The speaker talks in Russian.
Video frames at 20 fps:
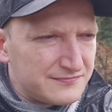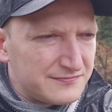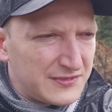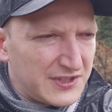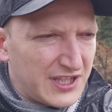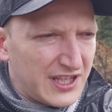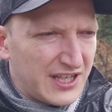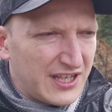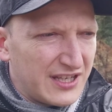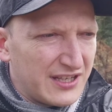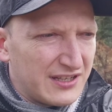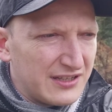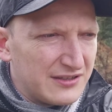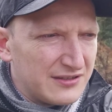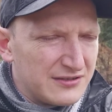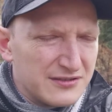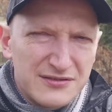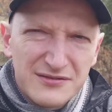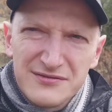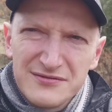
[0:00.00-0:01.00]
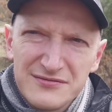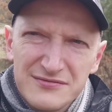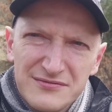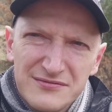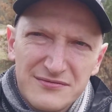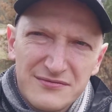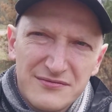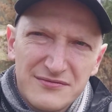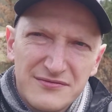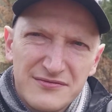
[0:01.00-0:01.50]
Я
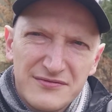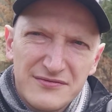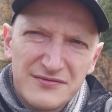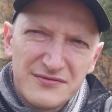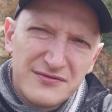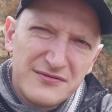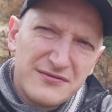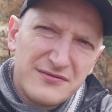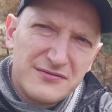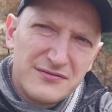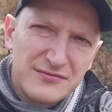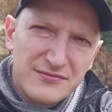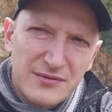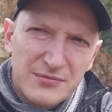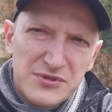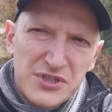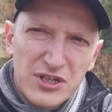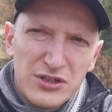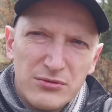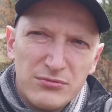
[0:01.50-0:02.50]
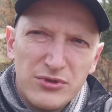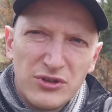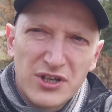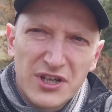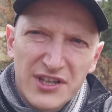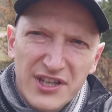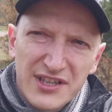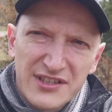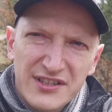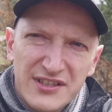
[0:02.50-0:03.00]
вообще люблю
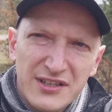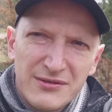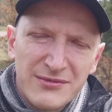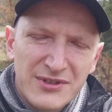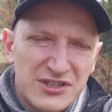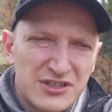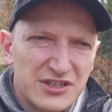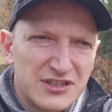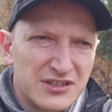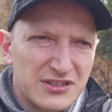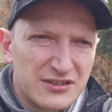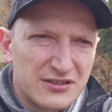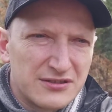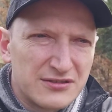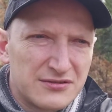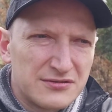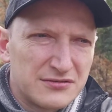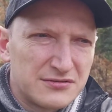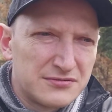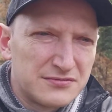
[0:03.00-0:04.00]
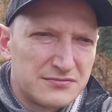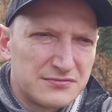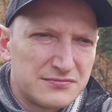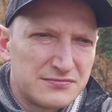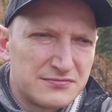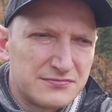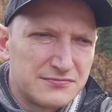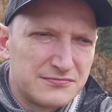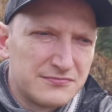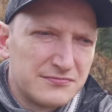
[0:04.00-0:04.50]
кататься на машинах.
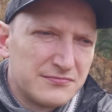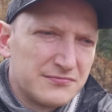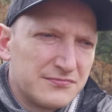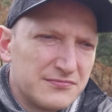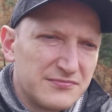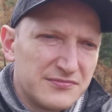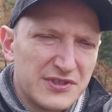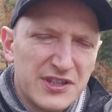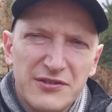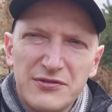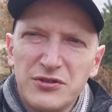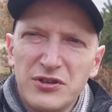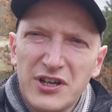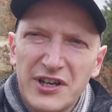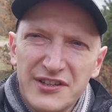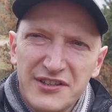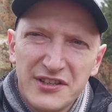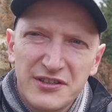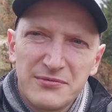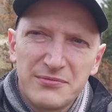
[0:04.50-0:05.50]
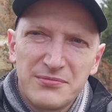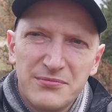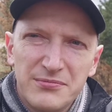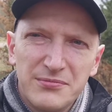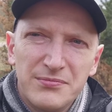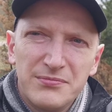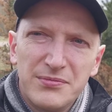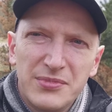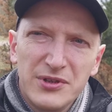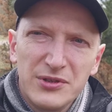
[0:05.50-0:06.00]
Давно хотел
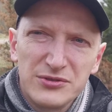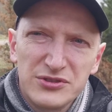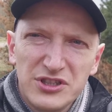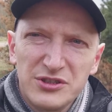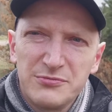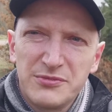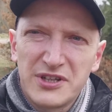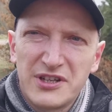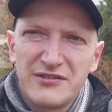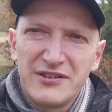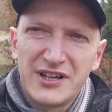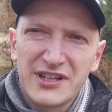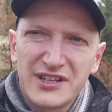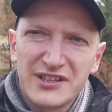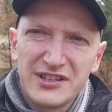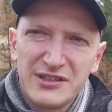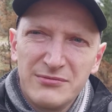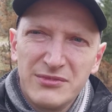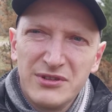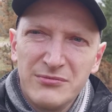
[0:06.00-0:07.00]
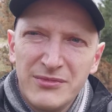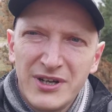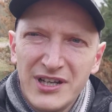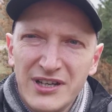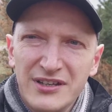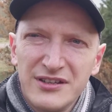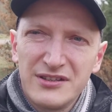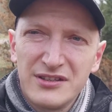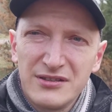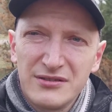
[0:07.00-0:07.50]
получить права, когда был
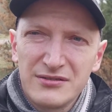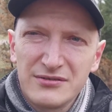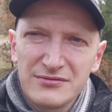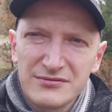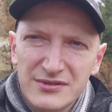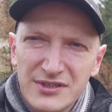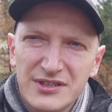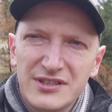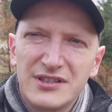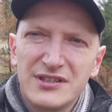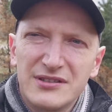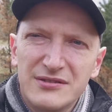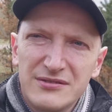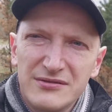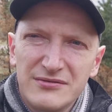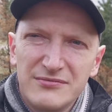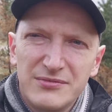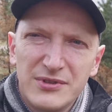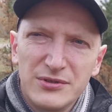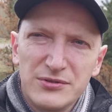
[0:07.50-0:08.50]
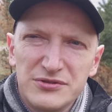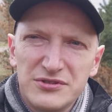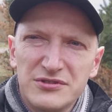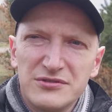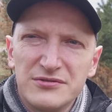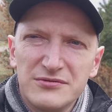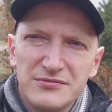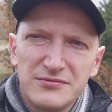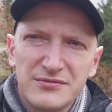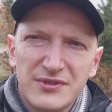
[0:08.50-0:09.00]
маленький. Ну, когда
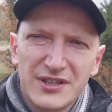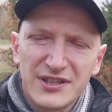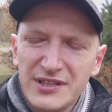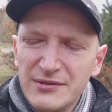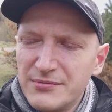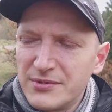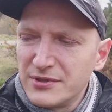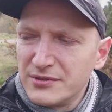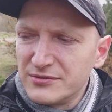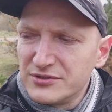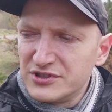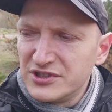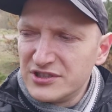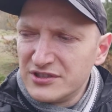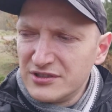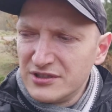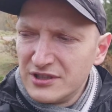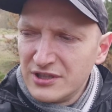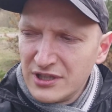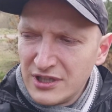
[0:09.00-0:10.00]
получил, когда получил.